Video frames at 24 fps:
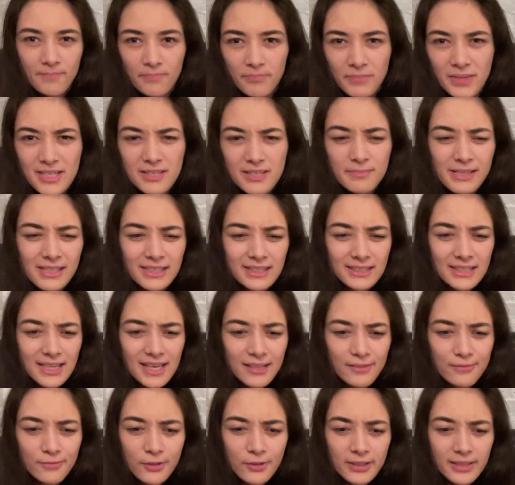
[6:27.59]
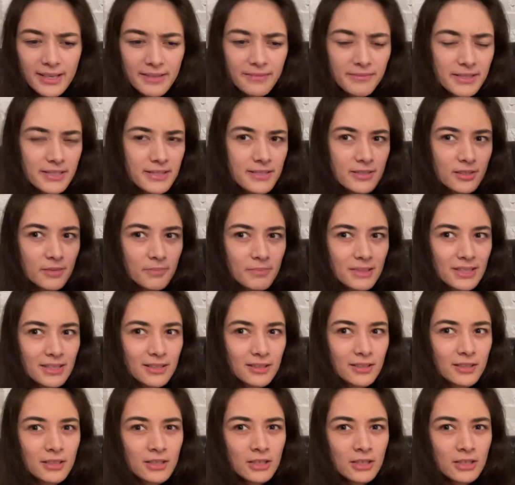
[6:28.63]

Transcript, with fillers: Mir ist mal gesagt worden, ich weiß nicht, ob die,